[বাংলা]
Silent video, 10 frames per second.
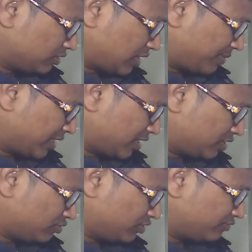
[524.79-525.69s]
সেভেন
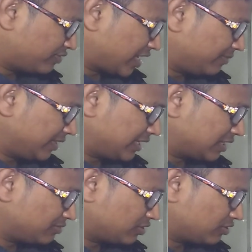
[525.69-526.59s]
হান্ড্রেড টোয়েন্টি ফাইভ এখানে
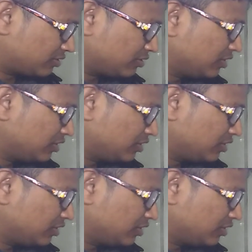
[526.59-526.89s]
আসবে কত